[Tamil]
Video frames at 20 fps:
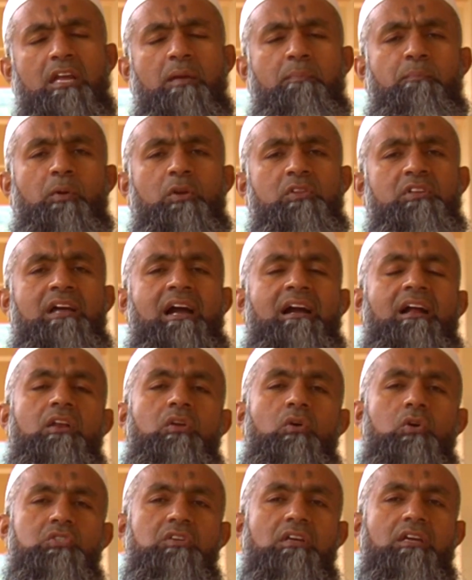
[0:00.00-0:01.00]
இப்பொழுது
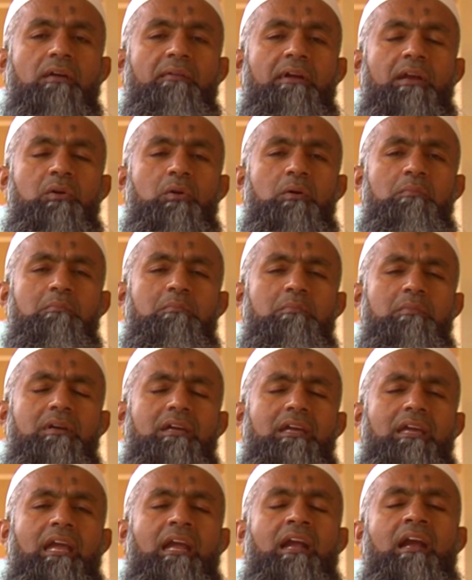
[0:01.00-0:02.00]
நாங்கள் யோசிக்க வேண்டும்
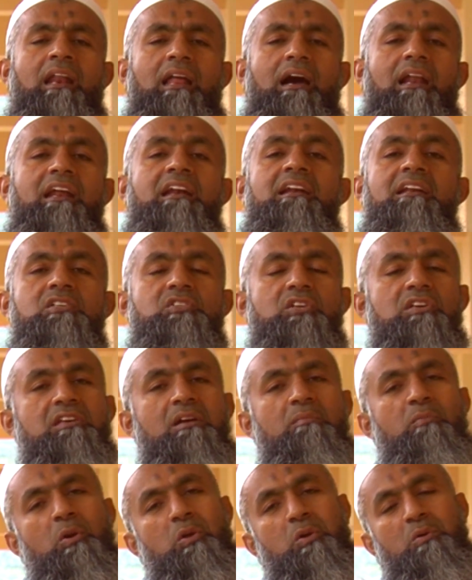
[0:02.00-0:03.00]
எங்களால் என்ன
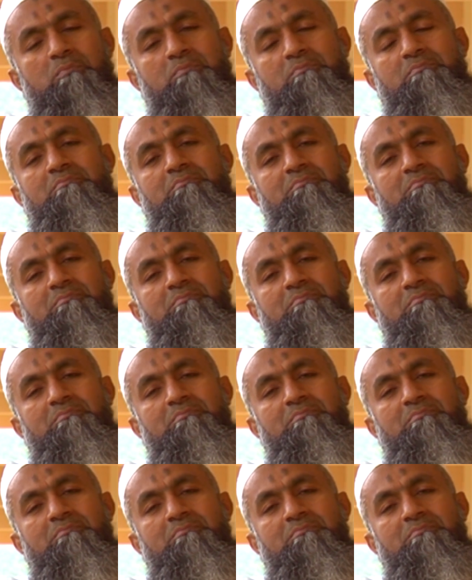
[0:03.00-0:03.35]
செய்ய முடியும்